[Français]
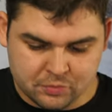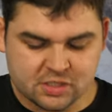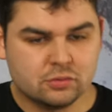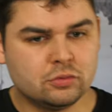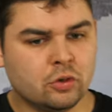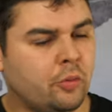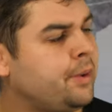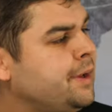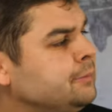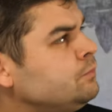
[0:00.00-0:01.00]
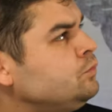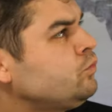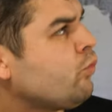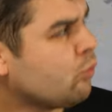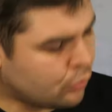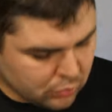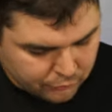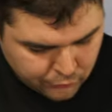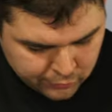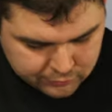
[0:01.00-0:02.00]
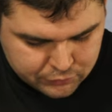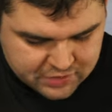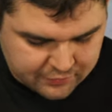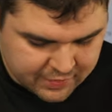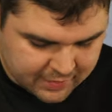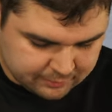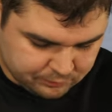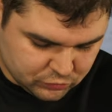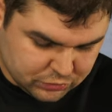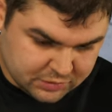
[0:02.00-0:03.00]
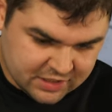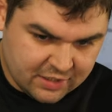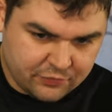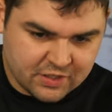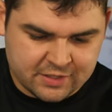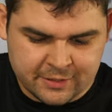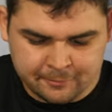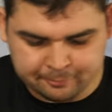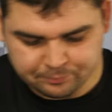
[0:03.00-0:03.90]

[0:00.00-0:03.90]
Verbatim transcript: petit couteau. Mais pour l'enfant, vous avez juste à l'effriter